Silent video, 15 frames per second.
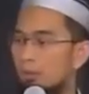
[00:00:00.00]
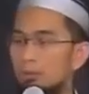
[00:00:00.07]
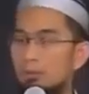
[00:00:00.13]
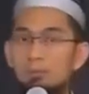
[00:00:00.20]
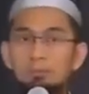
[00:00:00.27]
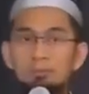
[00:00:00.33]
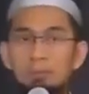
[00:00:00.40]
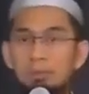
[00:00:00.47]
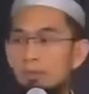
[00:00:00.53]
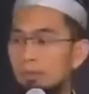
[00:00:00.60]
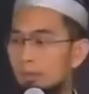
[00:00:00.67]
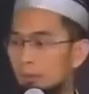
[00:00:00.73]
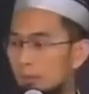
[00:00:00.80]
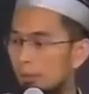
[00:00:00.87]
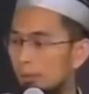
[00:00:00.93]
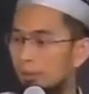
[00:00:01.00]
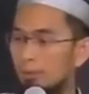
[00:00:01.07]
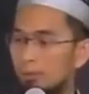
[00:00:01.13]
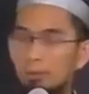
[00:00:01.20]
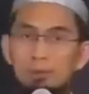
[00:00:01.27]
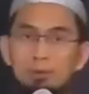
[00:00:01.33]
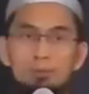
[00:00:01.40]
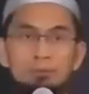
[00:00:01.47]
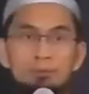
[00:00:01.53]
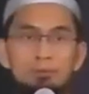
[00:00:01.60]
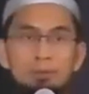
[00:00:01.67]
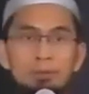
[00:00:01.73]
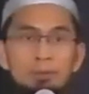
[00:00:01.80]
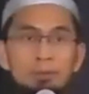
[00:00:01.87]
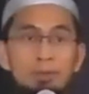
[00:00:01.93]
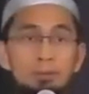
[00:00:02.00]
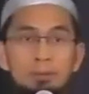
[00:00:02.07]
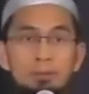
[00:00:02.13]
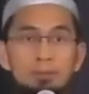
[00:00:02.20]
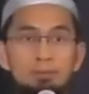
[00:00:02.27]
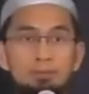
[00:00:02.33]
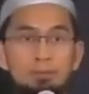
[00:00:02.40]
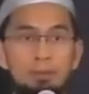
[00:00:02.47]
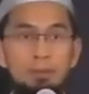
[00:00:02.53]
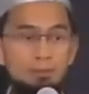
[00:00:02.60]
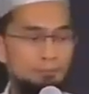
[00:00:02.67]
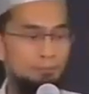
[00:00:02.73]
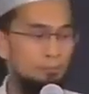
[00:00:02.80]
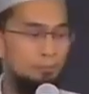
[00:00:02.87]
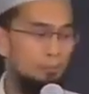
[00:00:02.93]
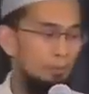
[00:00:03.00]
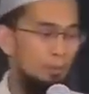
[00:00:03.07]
ini tidak tumpah. Ini dituangkan tidak tumpah, rapi. Ya.